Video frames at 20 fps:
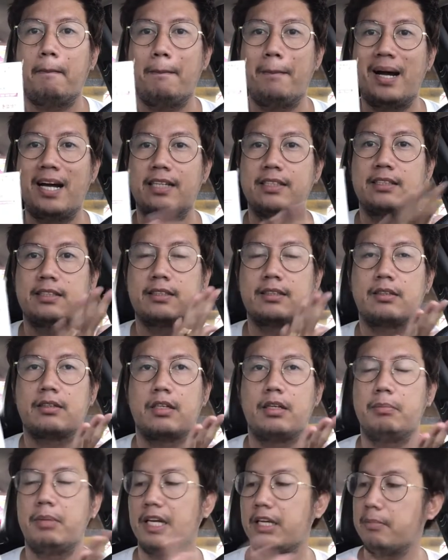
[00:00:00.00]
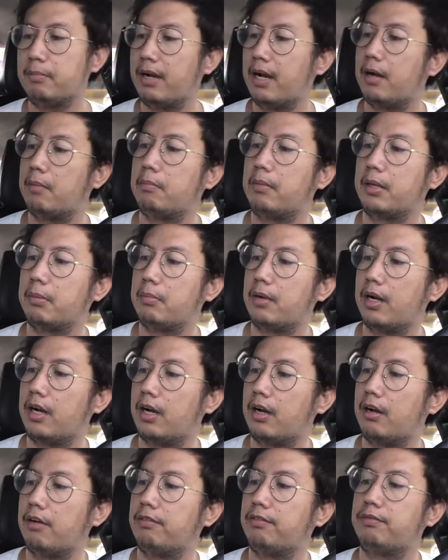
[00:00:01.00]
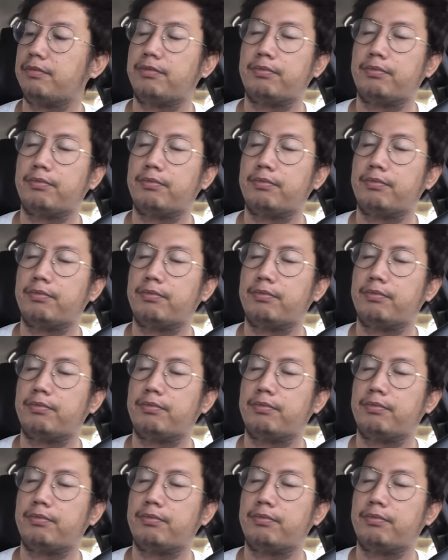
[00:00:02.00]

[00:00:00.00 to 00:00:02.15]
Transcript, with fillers: mask iba-iba may mga